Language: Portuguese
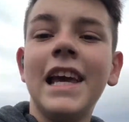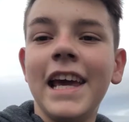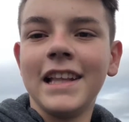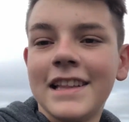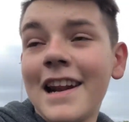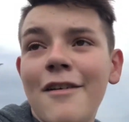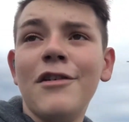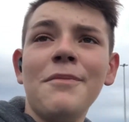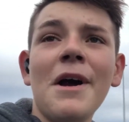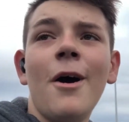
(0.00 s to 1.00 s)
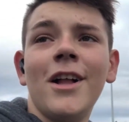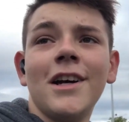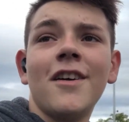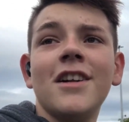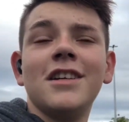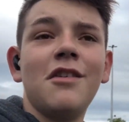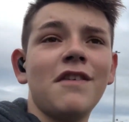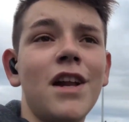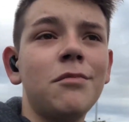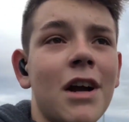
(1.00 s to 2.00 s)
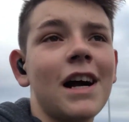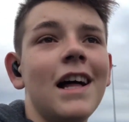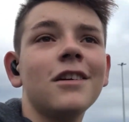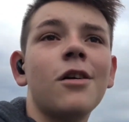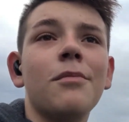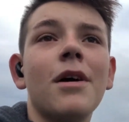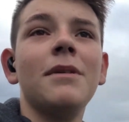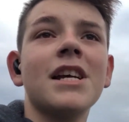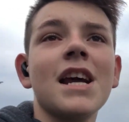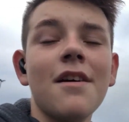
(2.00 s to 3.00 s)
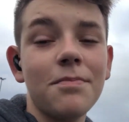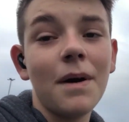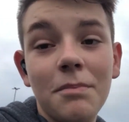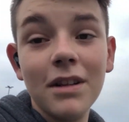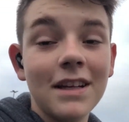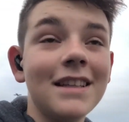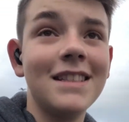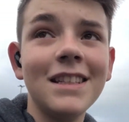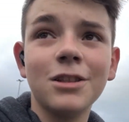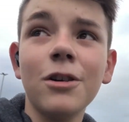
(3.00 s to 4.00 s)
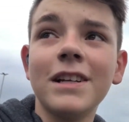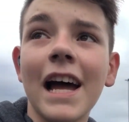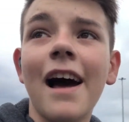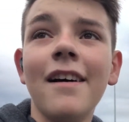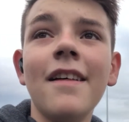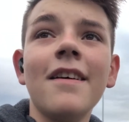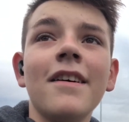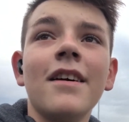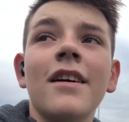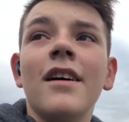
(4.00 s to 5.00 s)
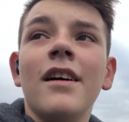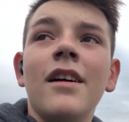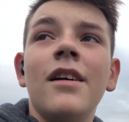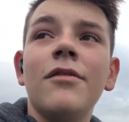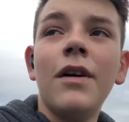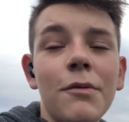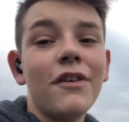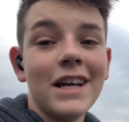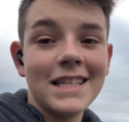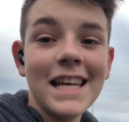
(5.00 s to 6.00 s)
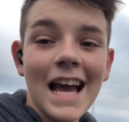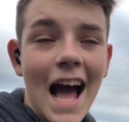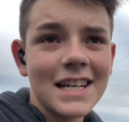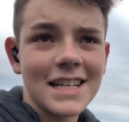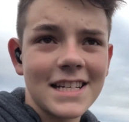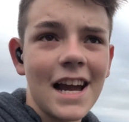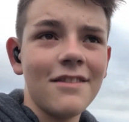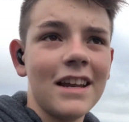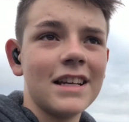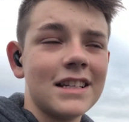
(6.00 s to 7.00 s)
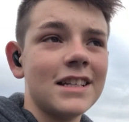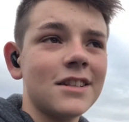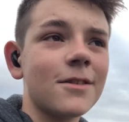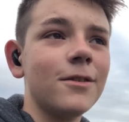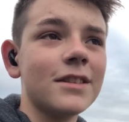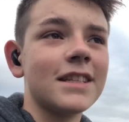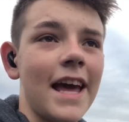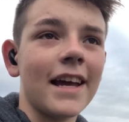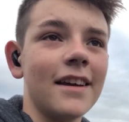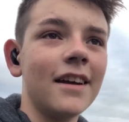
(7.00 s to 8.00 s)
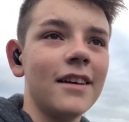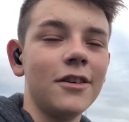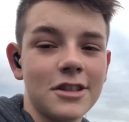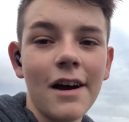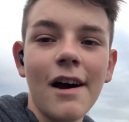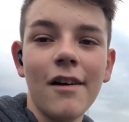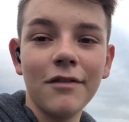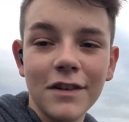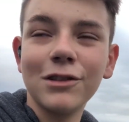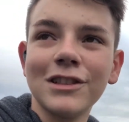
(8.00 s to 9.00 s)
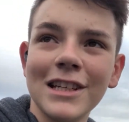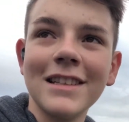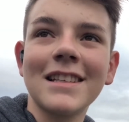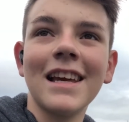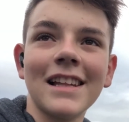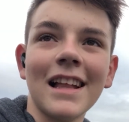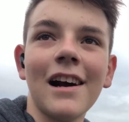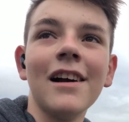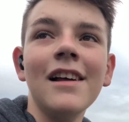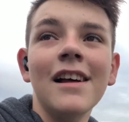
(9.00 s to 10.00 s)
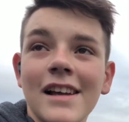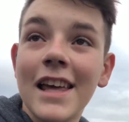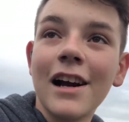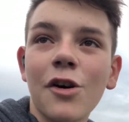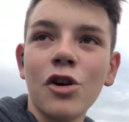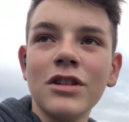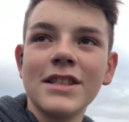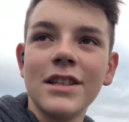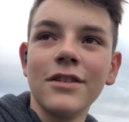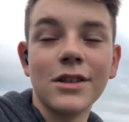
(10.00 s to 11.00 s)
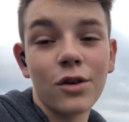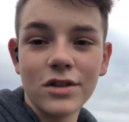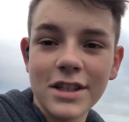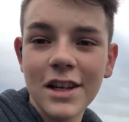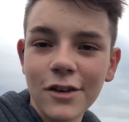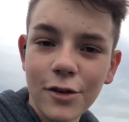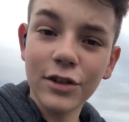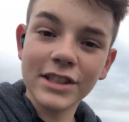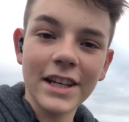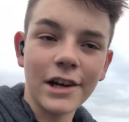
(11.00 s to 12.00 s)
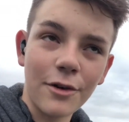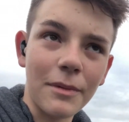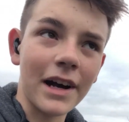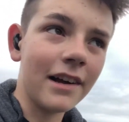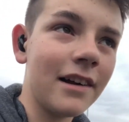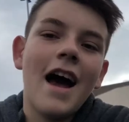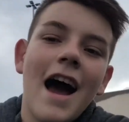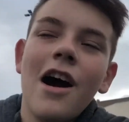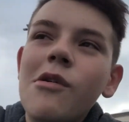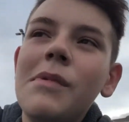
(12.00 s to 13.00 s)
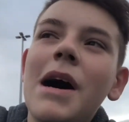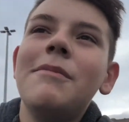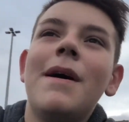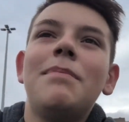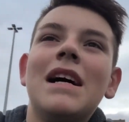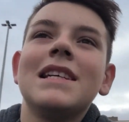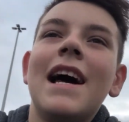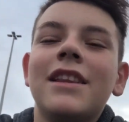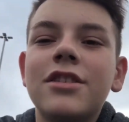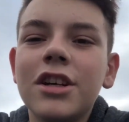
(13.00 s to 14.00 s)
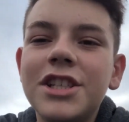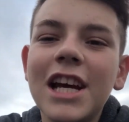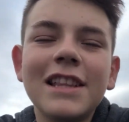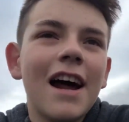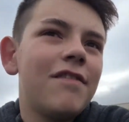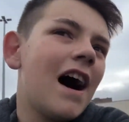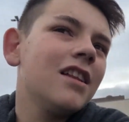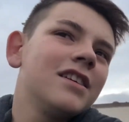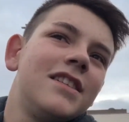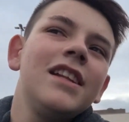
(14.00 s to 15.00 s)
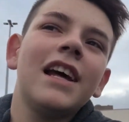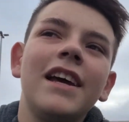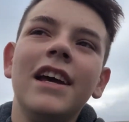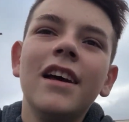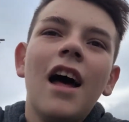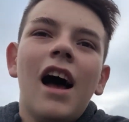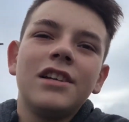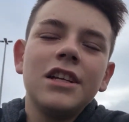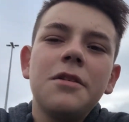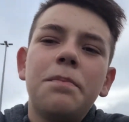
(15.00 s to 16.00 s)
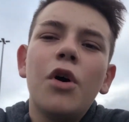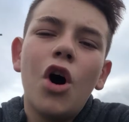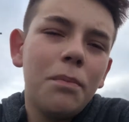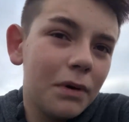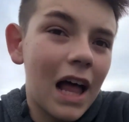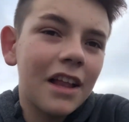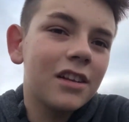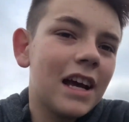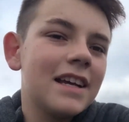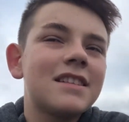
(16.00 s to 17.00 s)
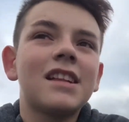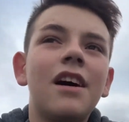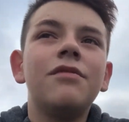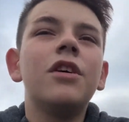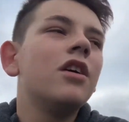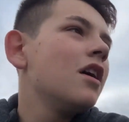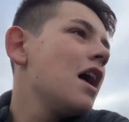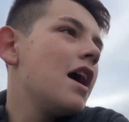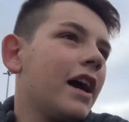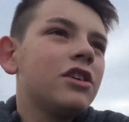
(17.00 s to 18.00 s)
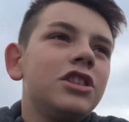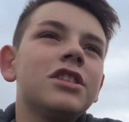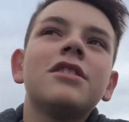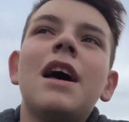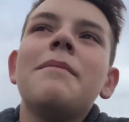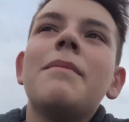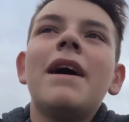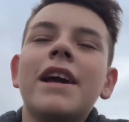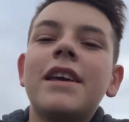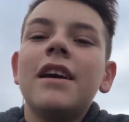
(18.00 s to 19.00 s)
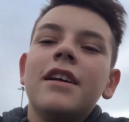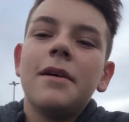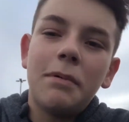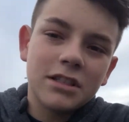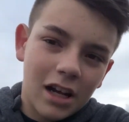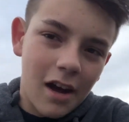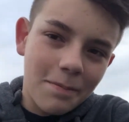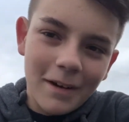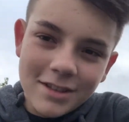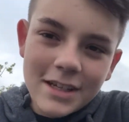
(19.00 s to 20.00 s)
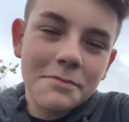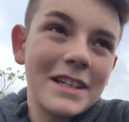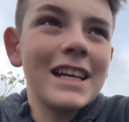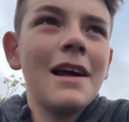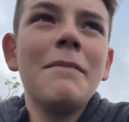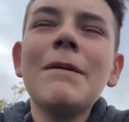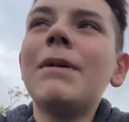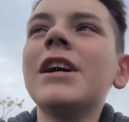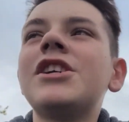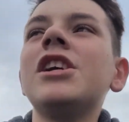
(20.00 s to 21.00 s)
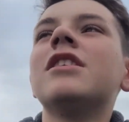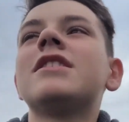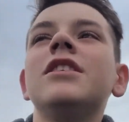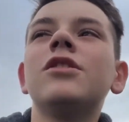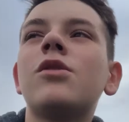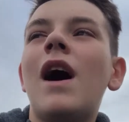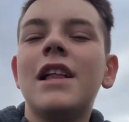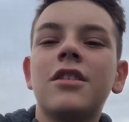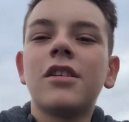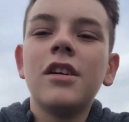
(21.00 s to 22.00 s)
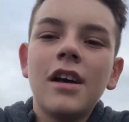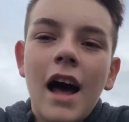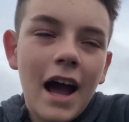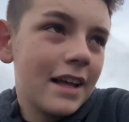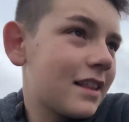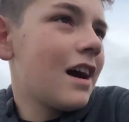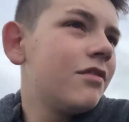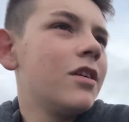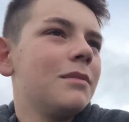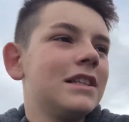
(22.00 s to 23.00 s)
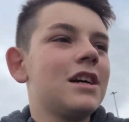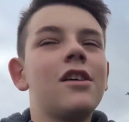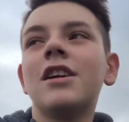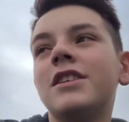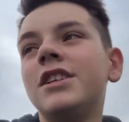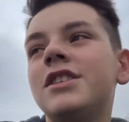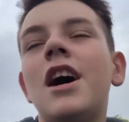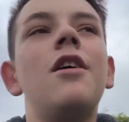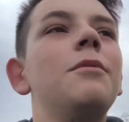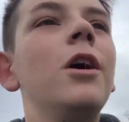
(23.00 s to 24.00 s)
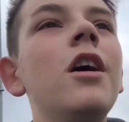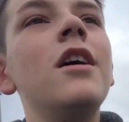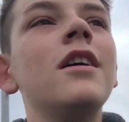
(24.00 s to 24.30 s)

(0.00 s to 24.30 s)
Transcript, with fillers: Sim, travou minha roda. Agora a gente veio no mercado comprar uma chave para poder desentortar. Vamos ver se acha a chave, né? Se a gente consegue. Eu já aviso vocês o que, que, tá, que, que aconteceu. Se eu consegui ou não consegui arrumar. Arrumamos, rapaziada. Só tinha travado assim, daí a gente empurrou pro lado, daí destravou. É que o disco da minha bike, depois eu gravo pra vocês, mas ele é bem pertinho assim do quadro. Aí travou, mas agora a gente já arrumou.